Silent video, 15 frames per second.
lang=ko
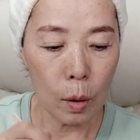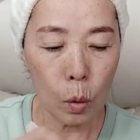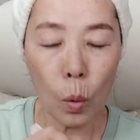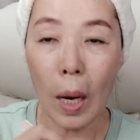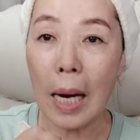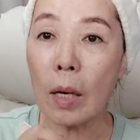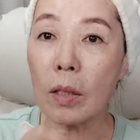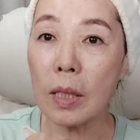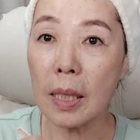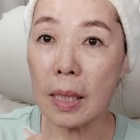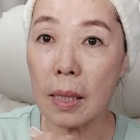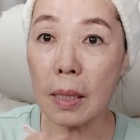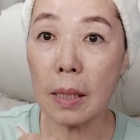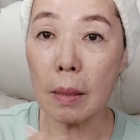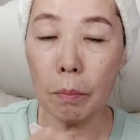또 알러지
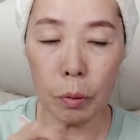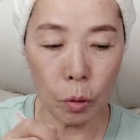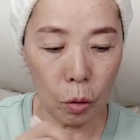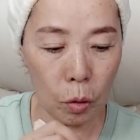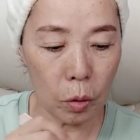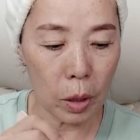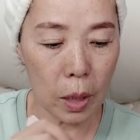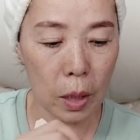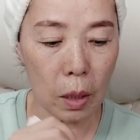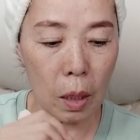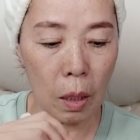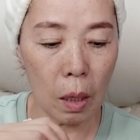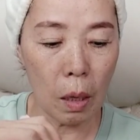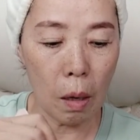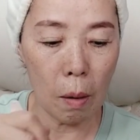있으신 분들도
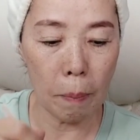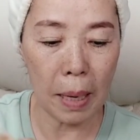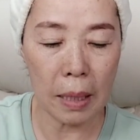있어요.